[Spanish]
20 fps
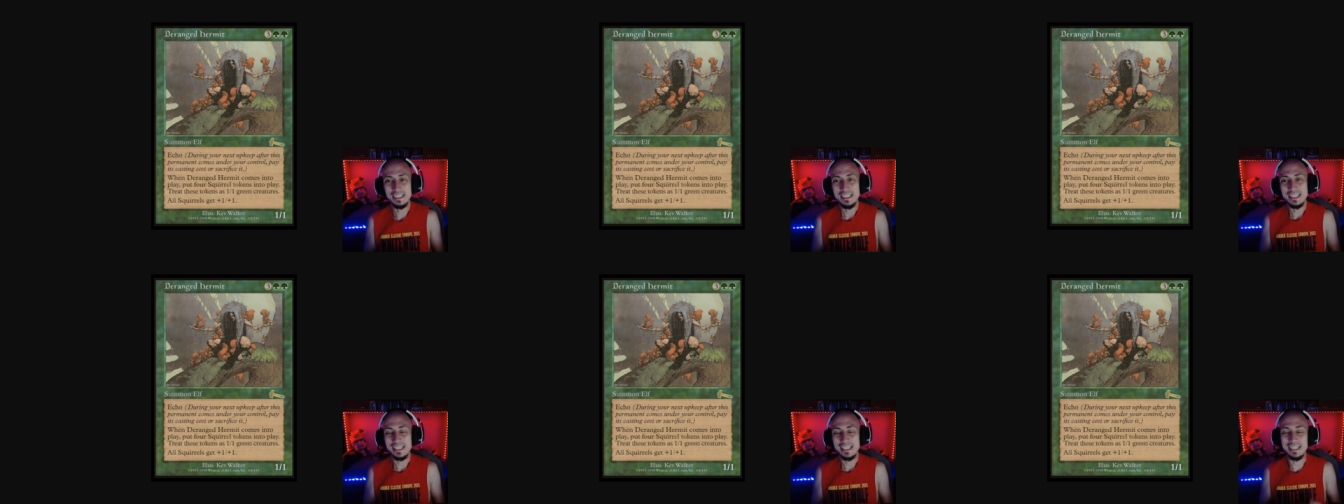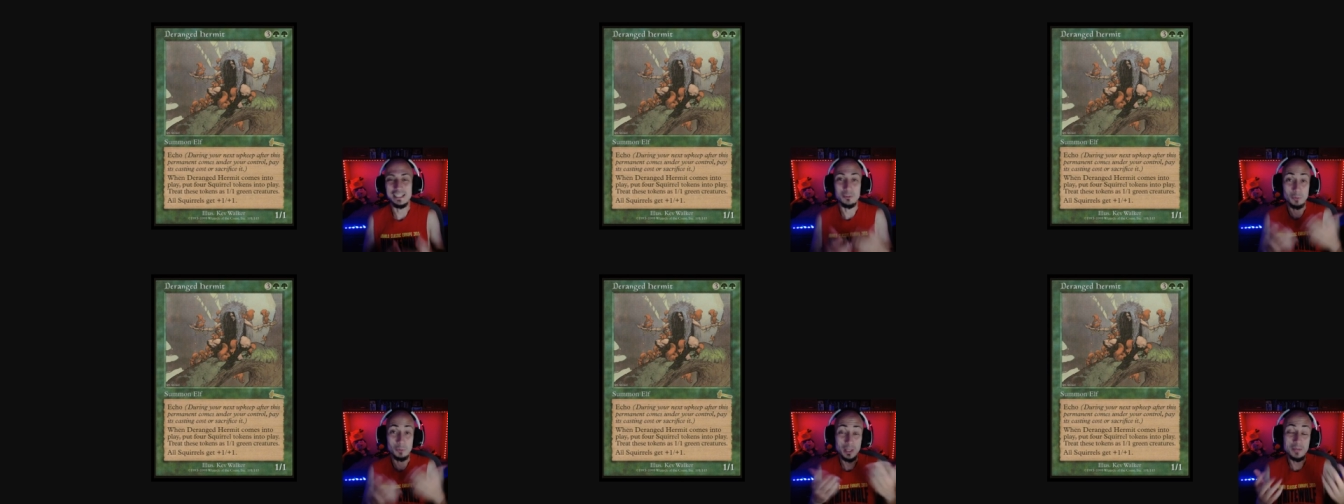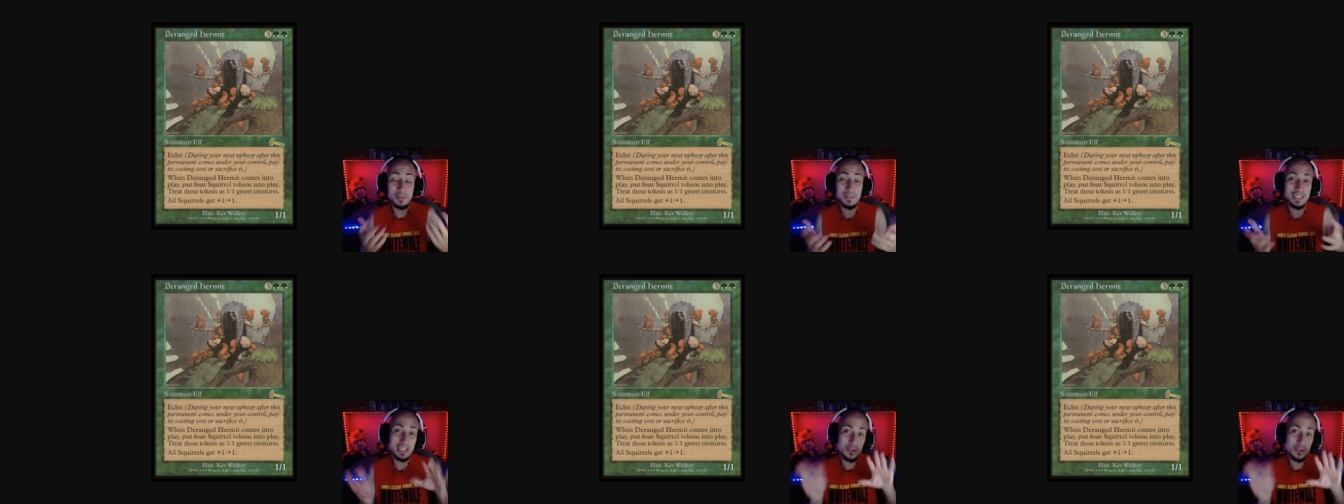El druida
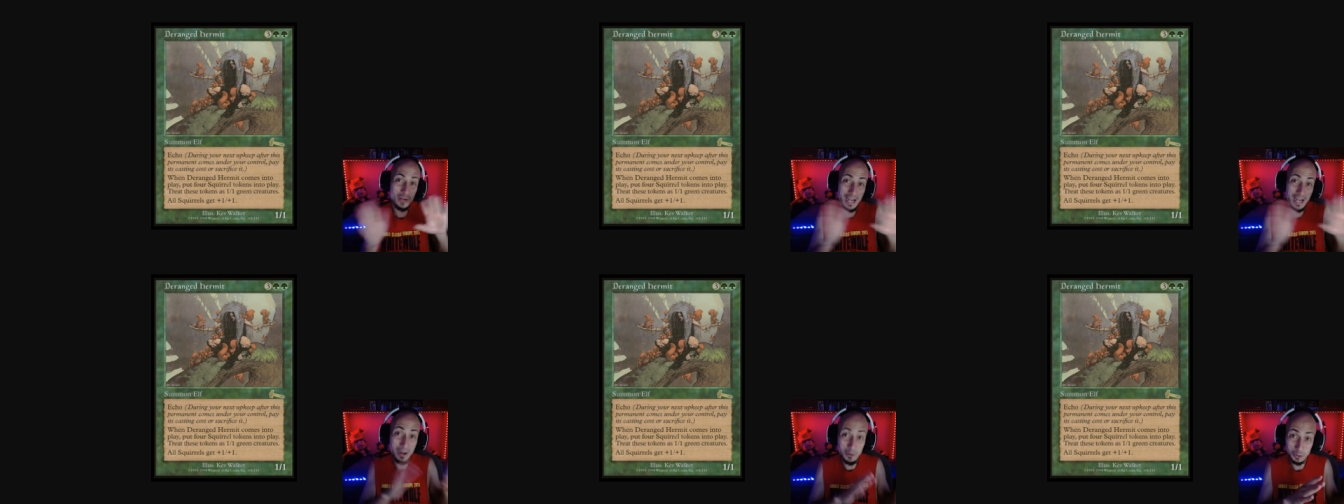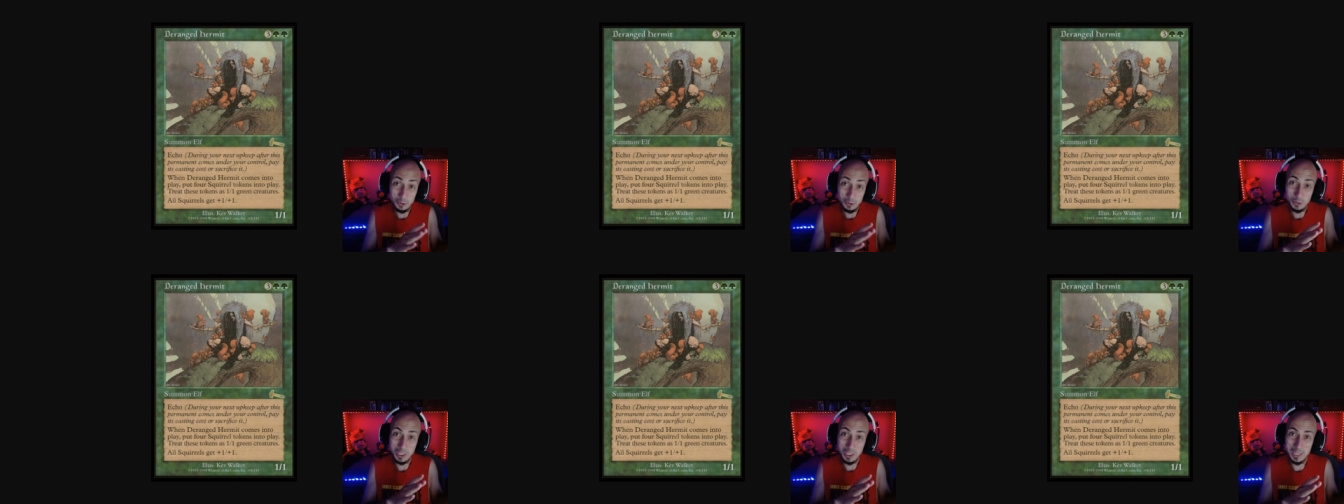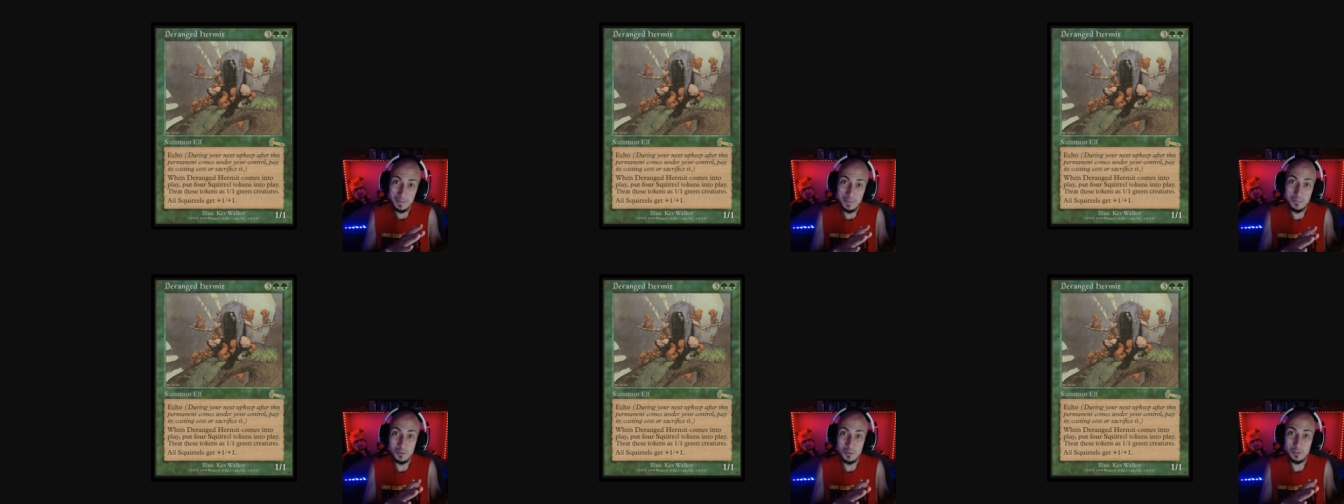ermitaño era otro que
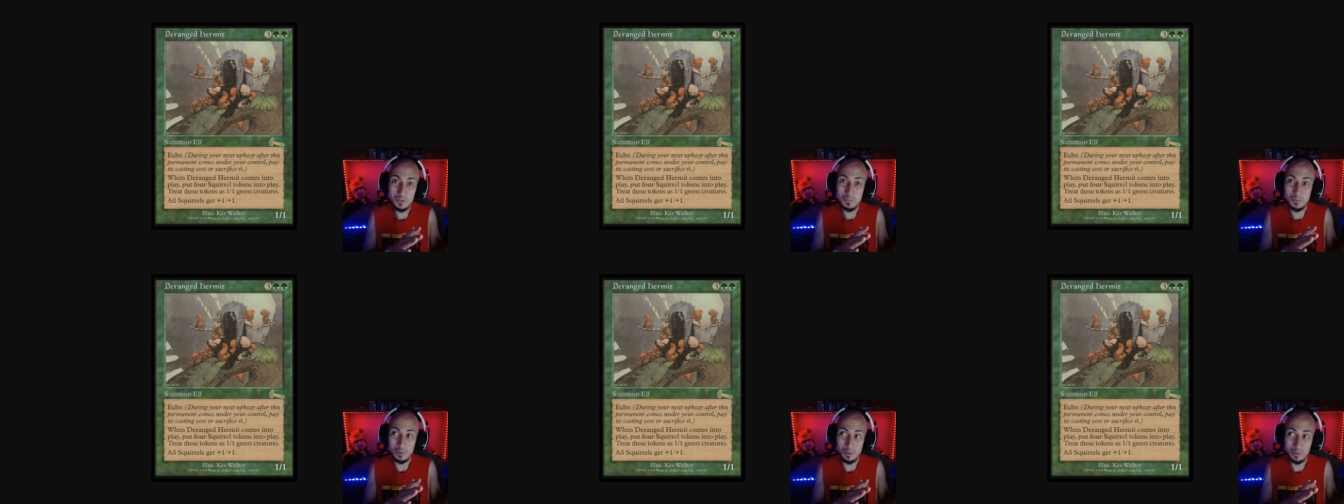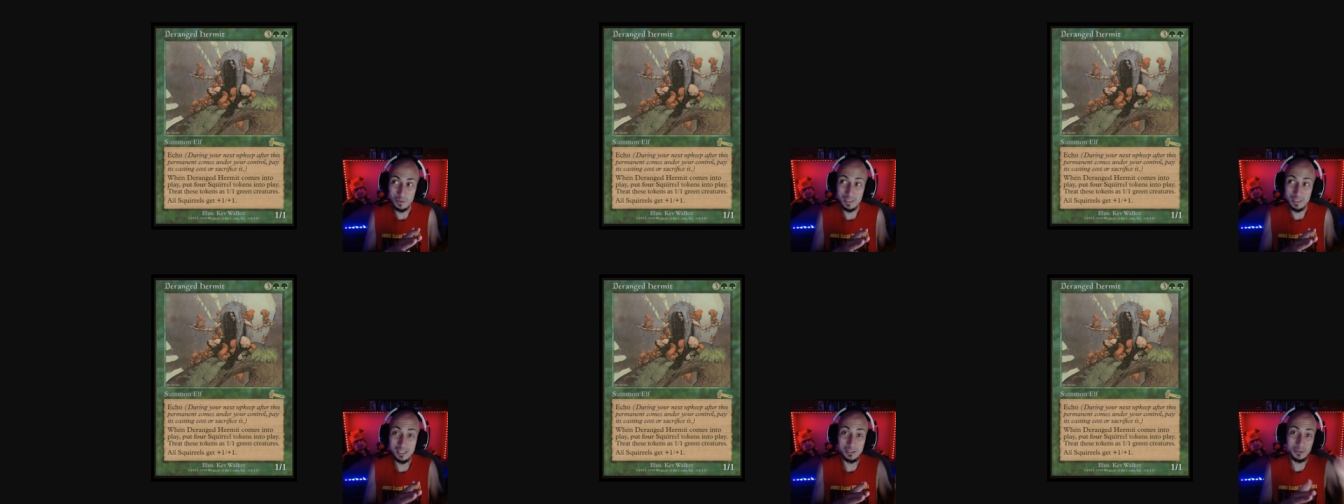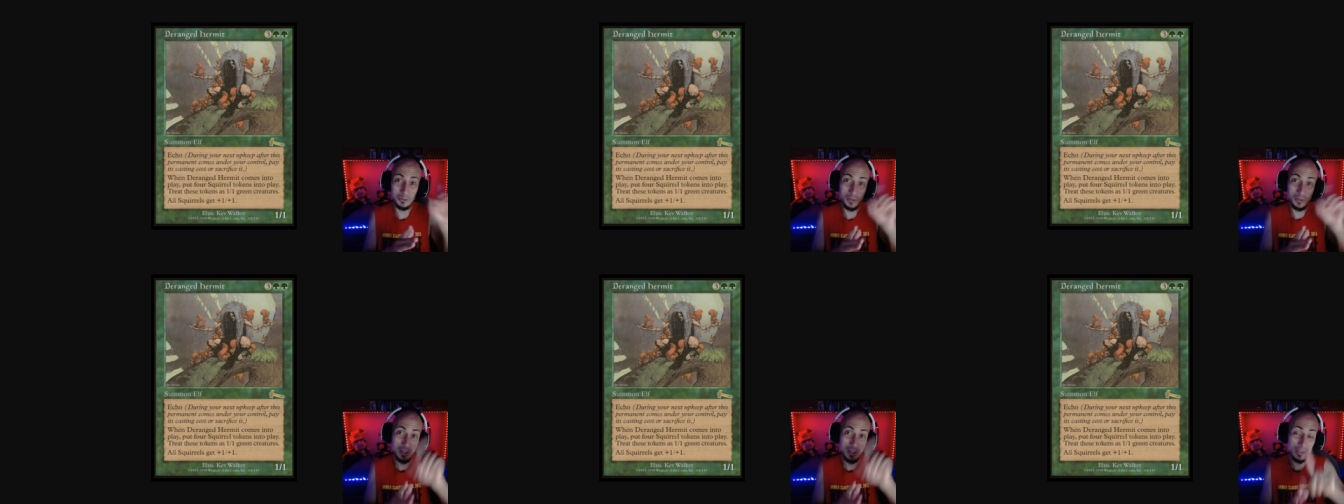vimos, por
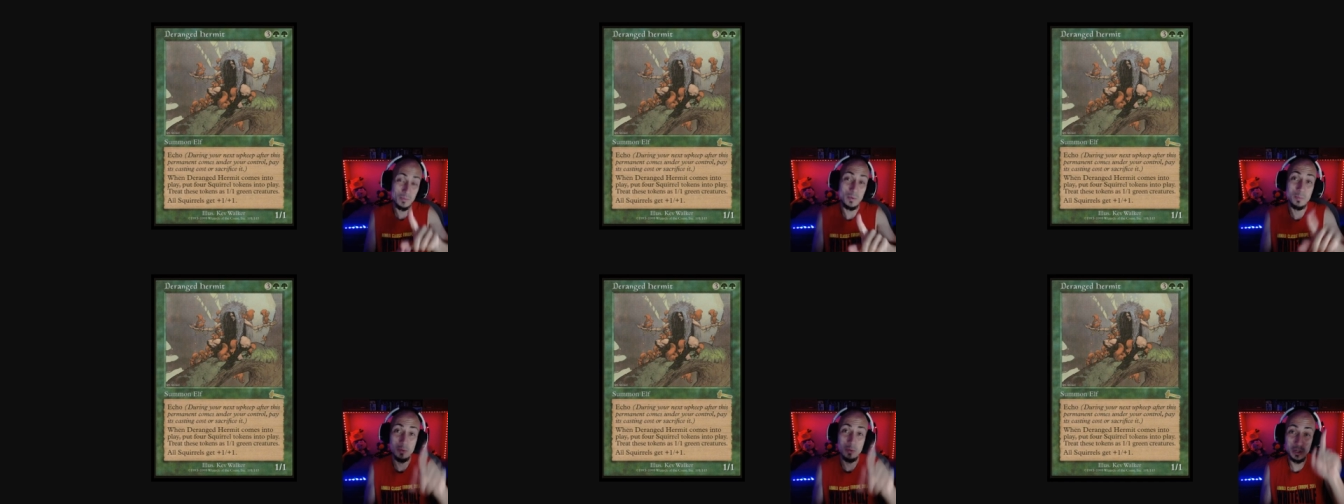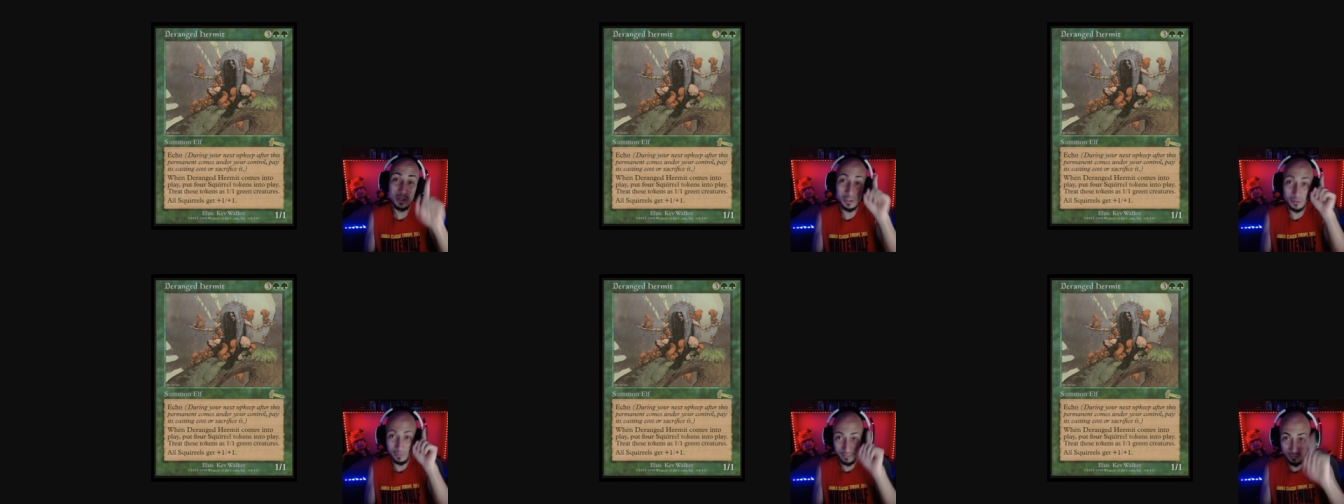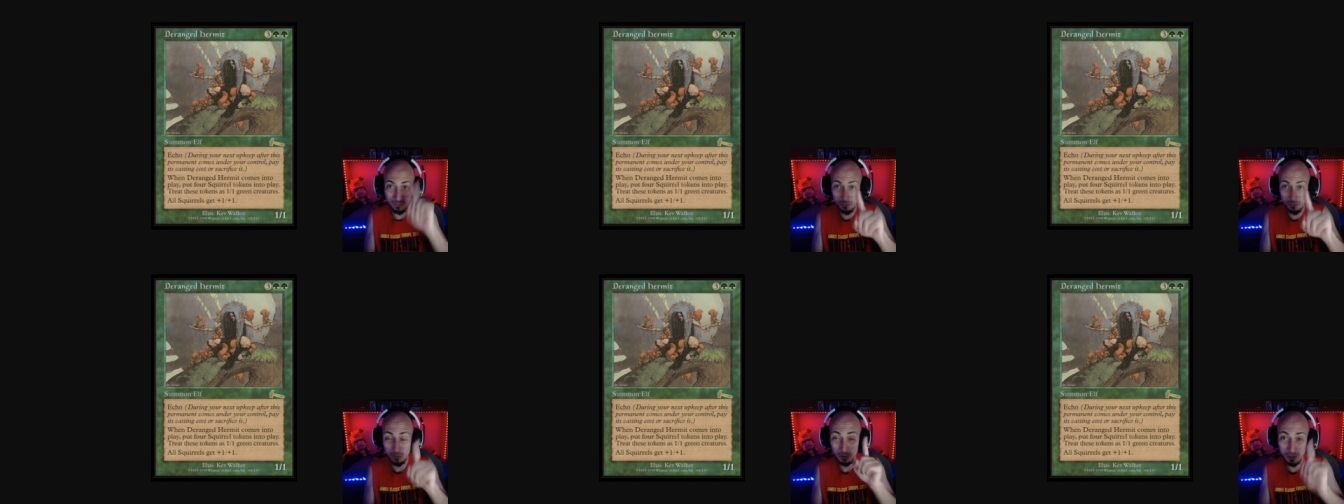cierto, hace muy poquito en
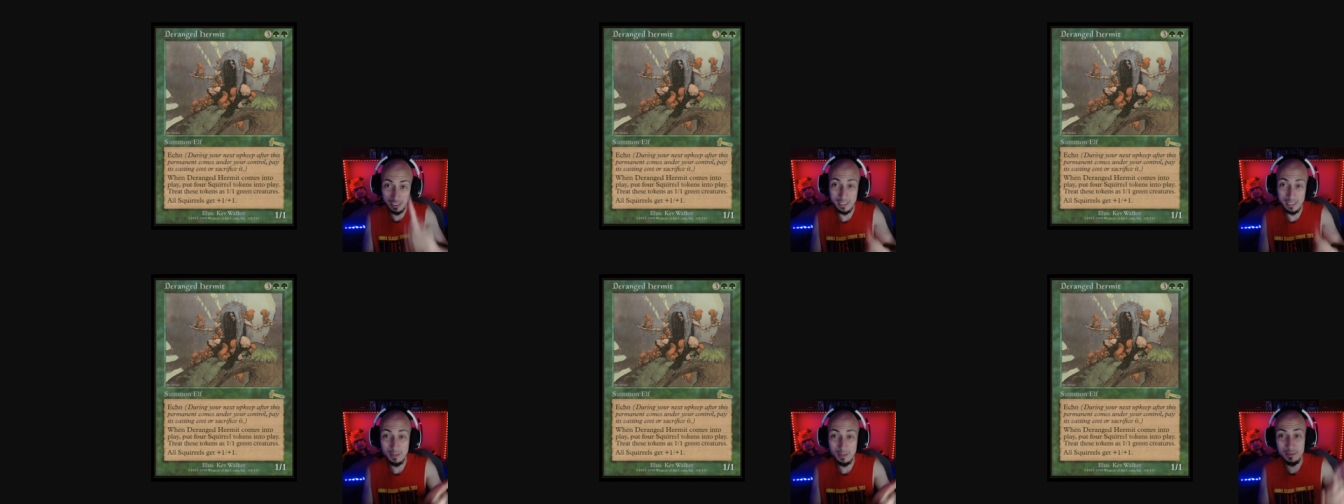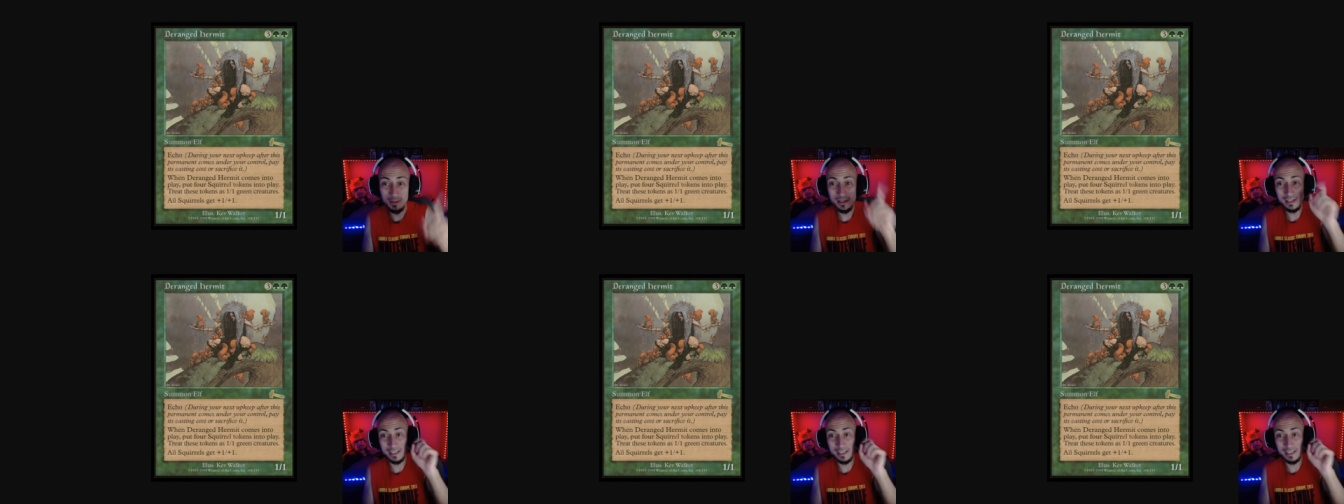Fortaleza,